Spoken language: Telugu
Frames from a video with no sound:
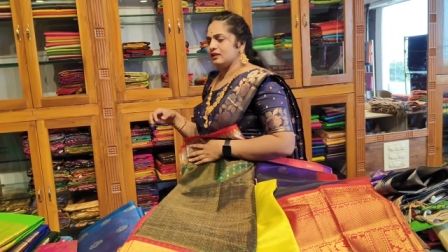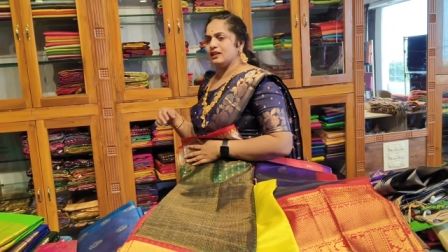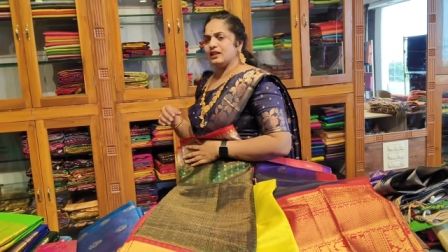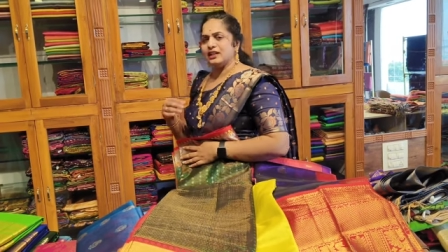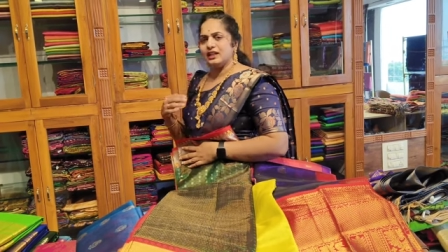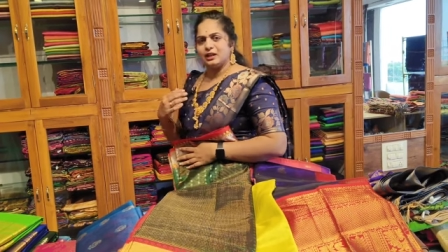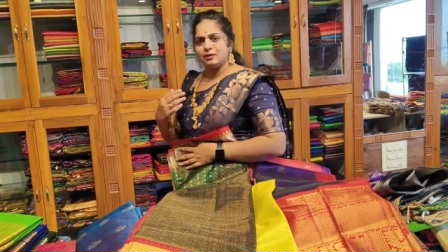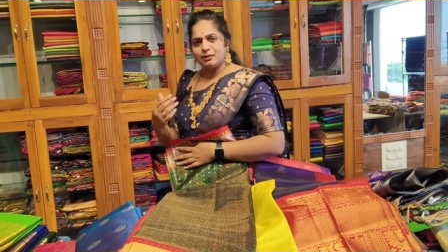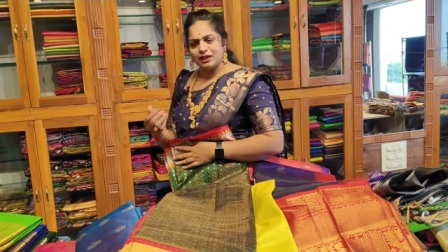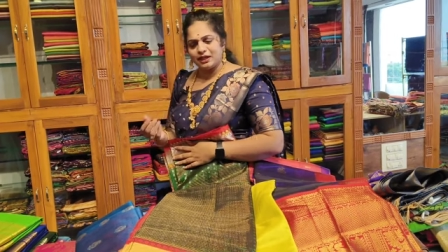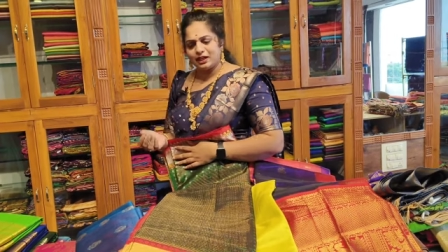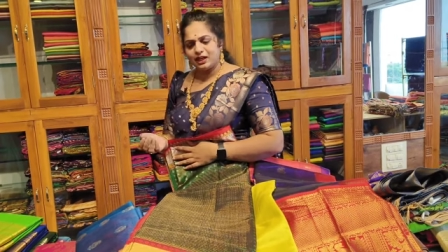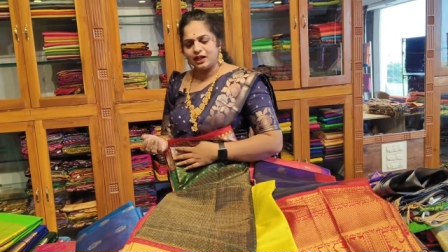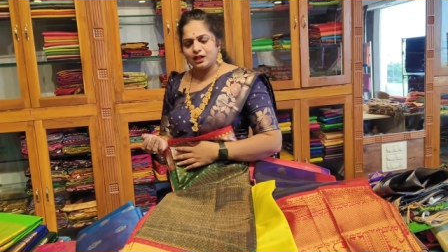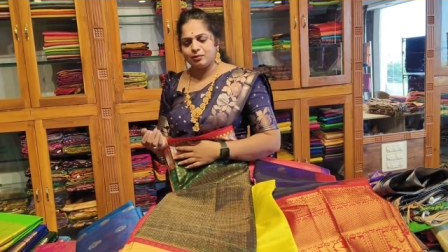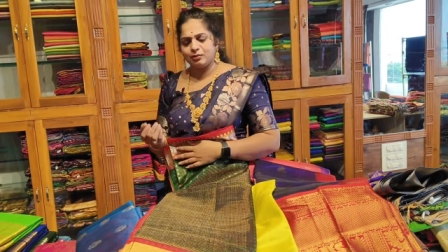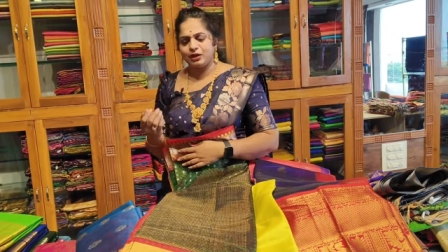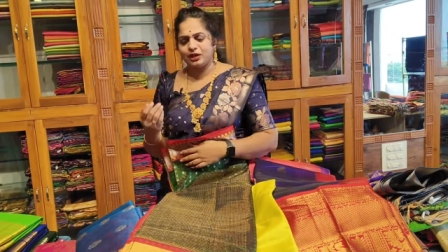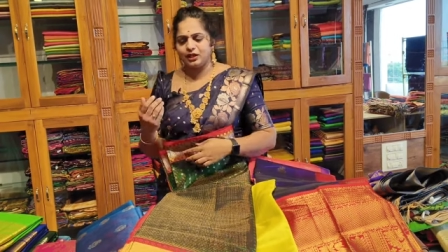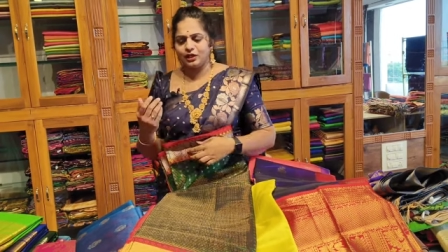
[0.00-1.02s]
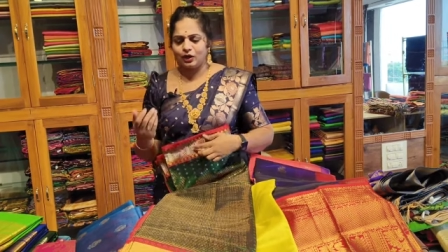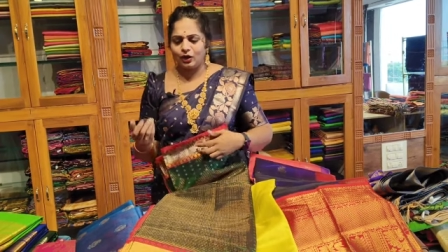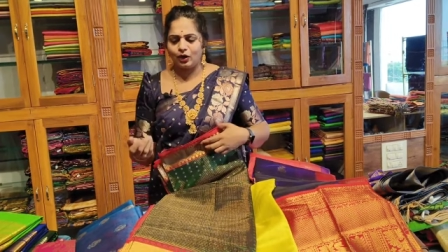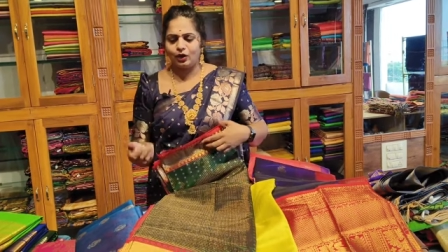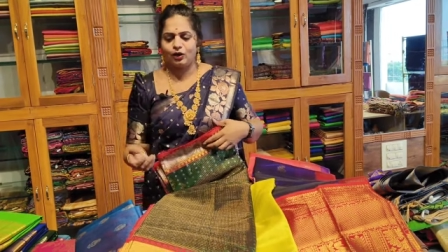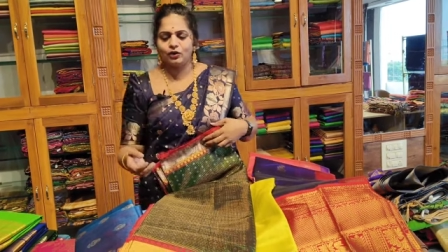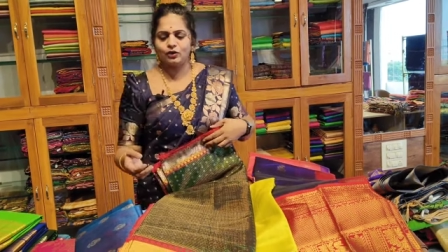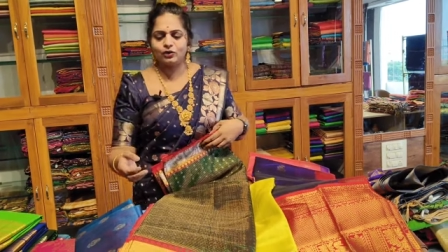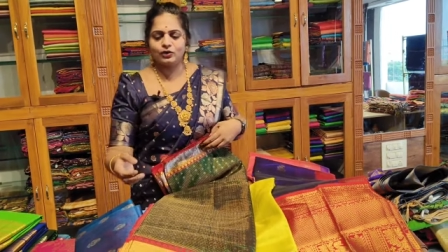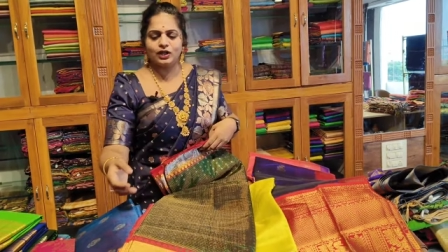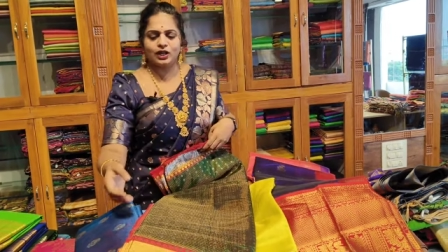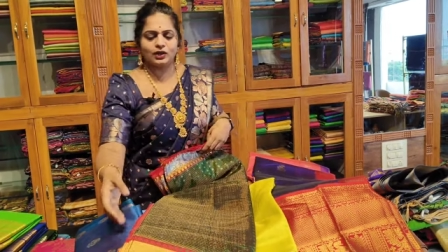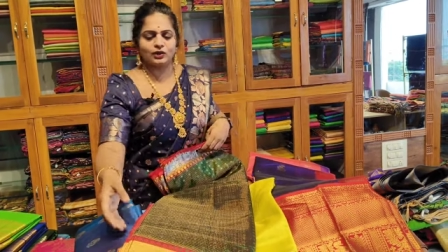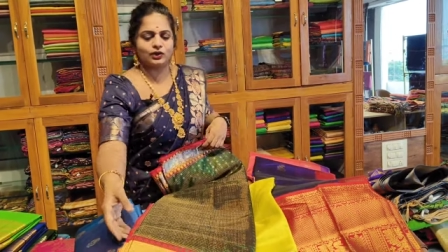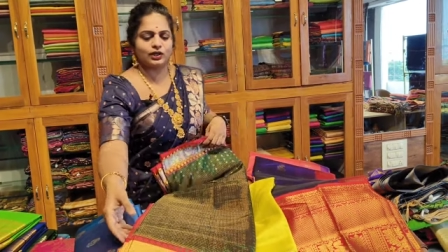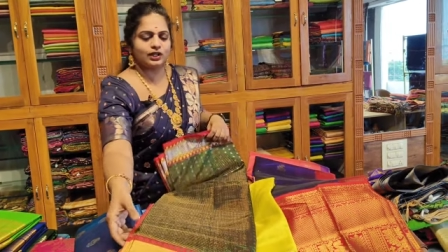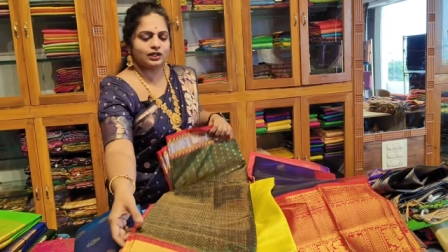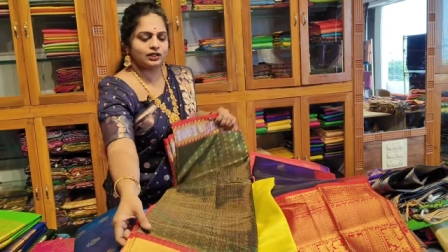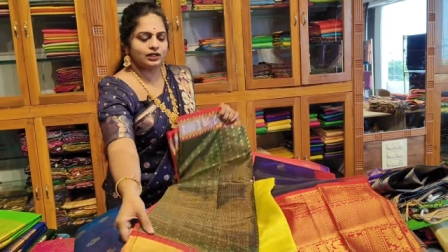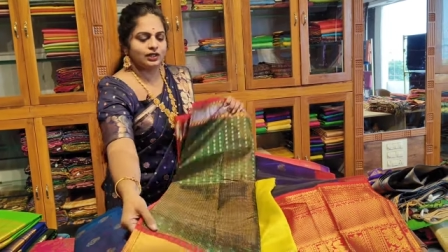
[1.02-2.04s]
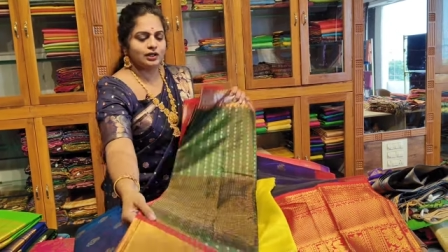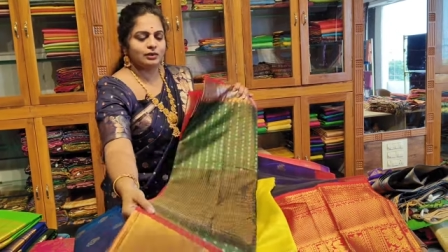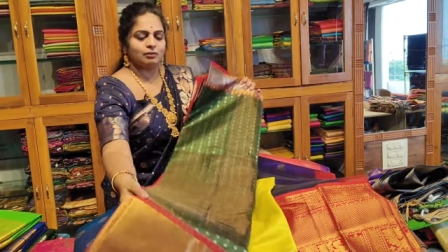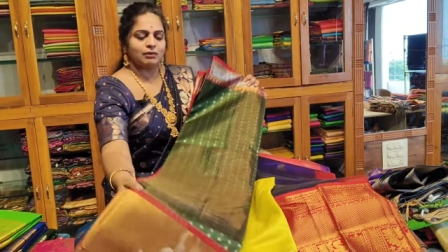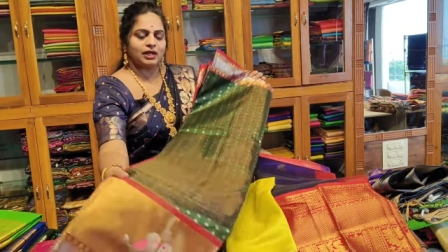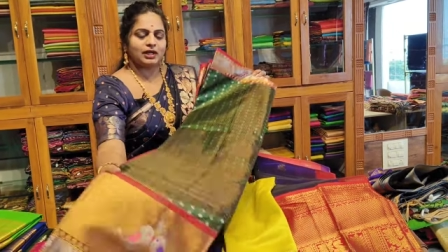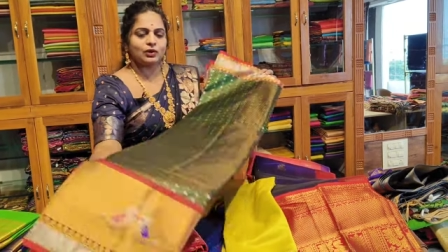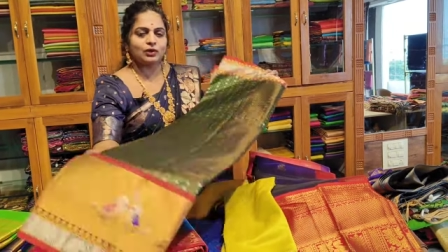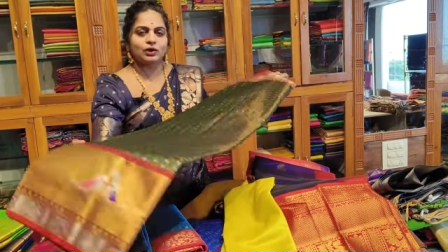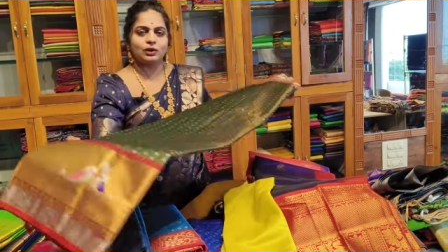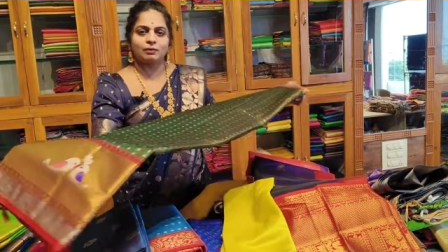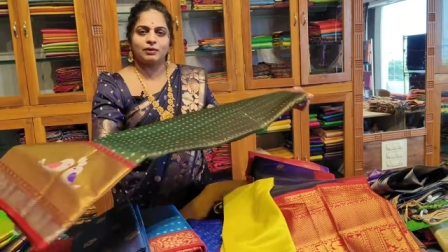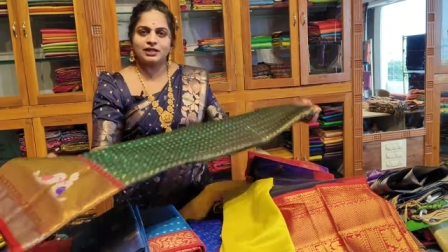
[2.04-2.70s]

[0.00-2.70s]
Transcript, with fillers: నియర్ బై కాకపోయినా లాంగ్ ఉన్నా కూడా మనకు ఒక